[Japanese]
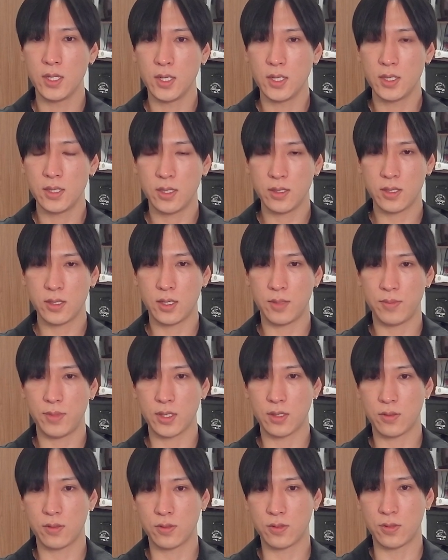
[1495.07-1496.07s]
だからまあ、
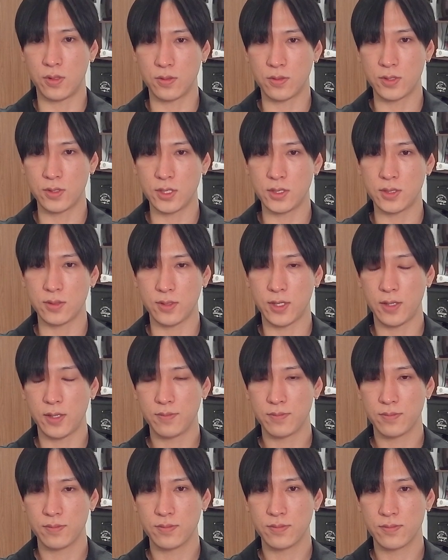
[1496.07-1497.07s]
ここですよね。
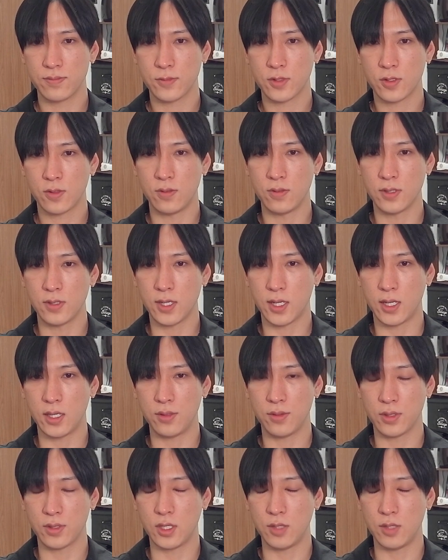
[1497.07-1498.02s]
今回の鬼